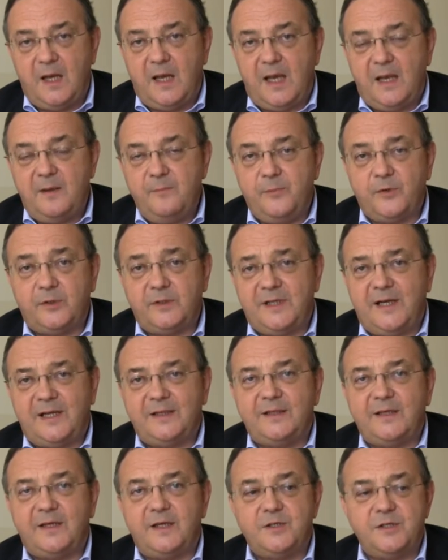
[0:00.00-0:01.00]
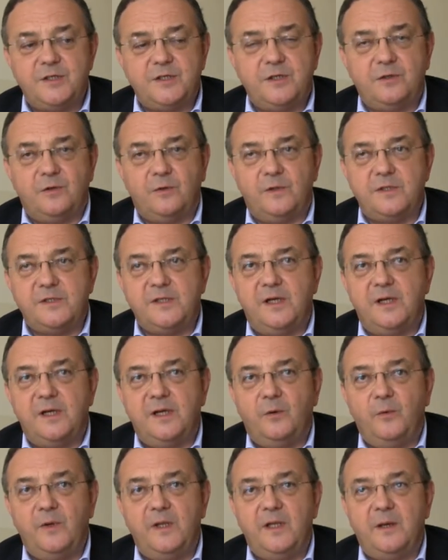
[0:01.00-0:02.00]
È importante che ci siano queste
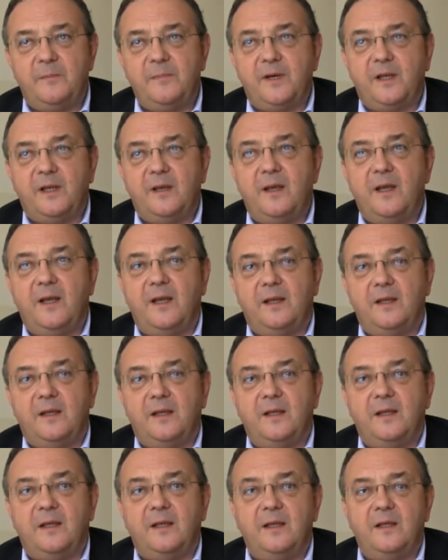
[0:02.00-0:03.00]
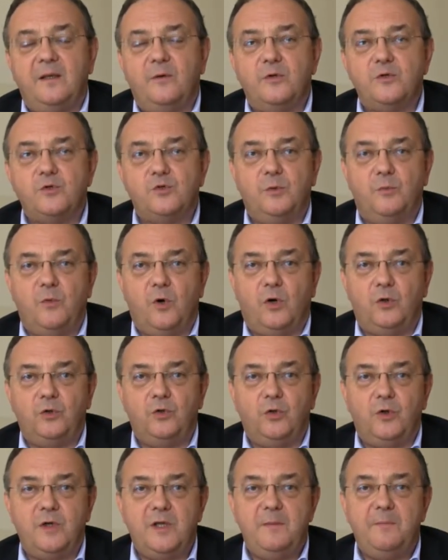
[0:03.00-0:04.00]
linee guida perché eh, in questo
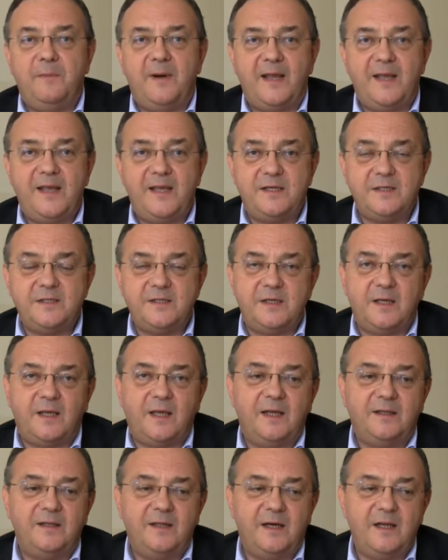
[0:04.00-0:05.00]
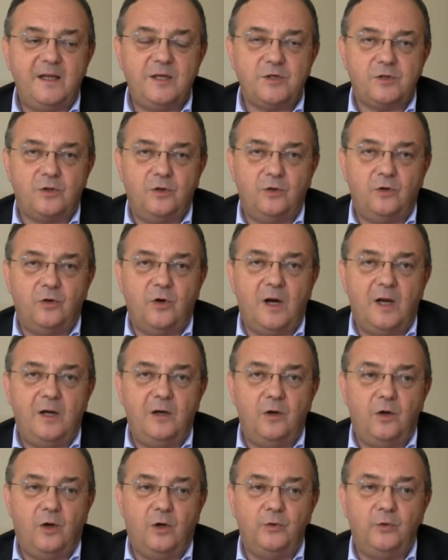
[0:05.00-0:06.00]
modo i paesi che aderiscono
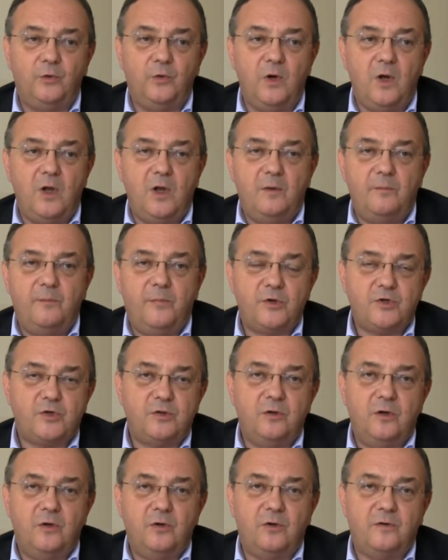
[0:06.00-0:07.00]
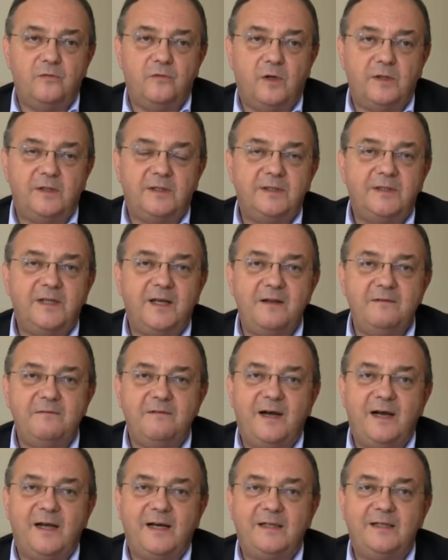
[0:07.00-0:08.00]
all'ONU possono a loro volta
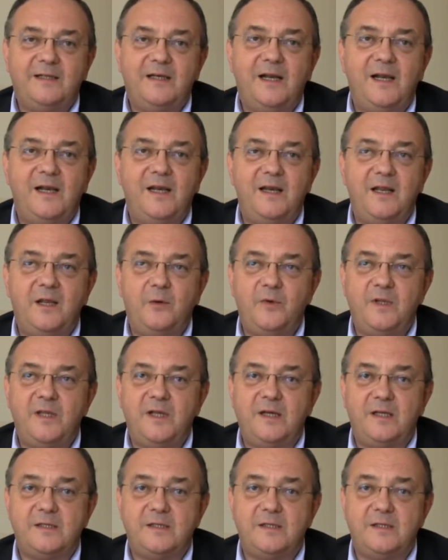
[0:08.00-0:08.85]
derivare delle linee guida